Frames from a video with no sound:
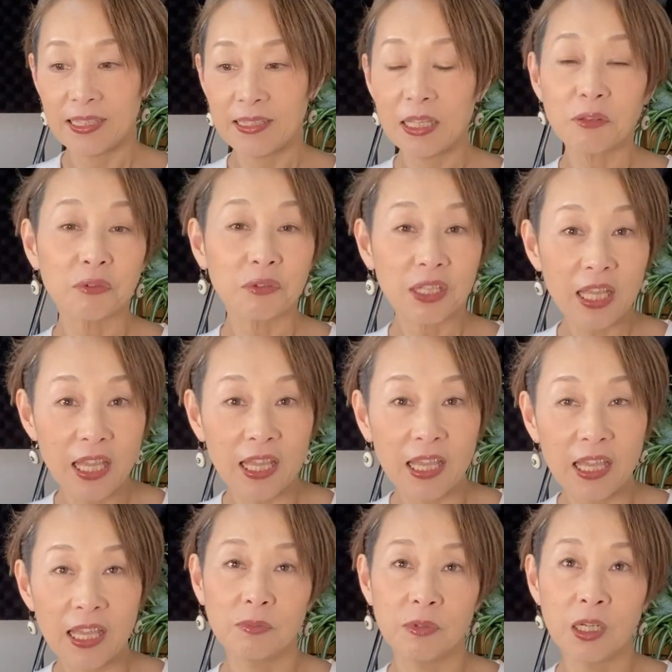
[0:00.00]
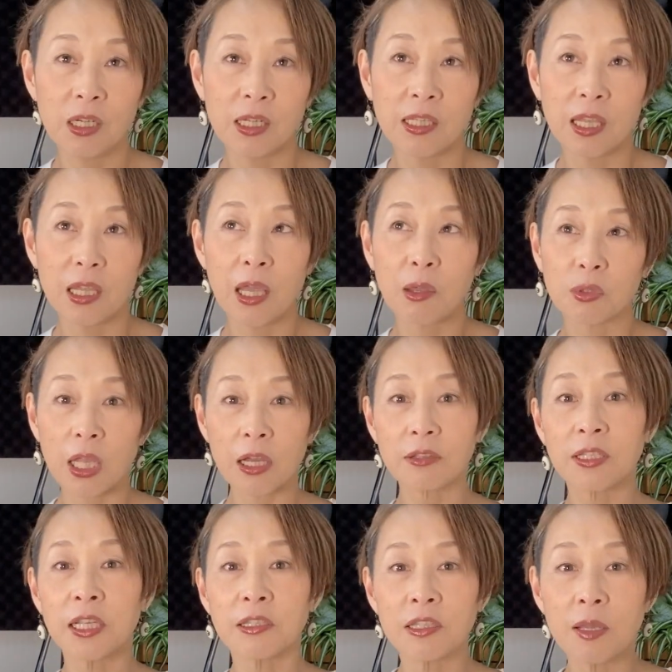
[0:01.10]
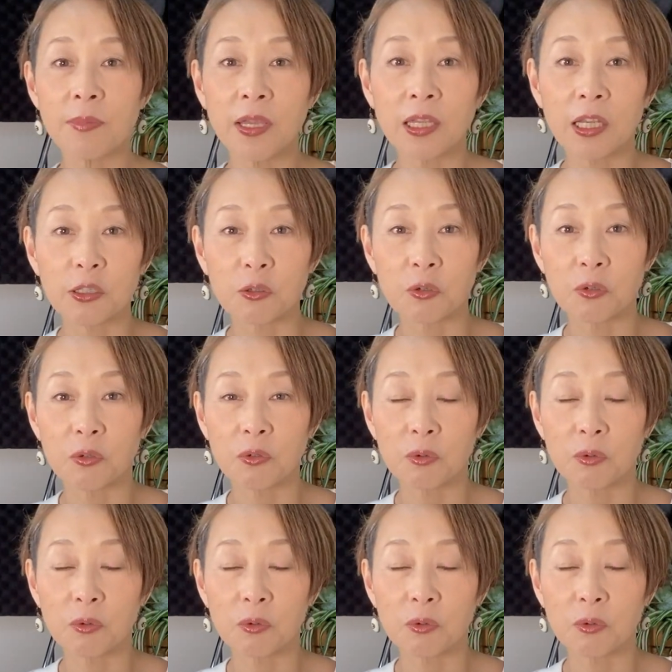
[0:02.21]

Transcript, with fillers: なのでなんかね結構たくさん吸えばいいかと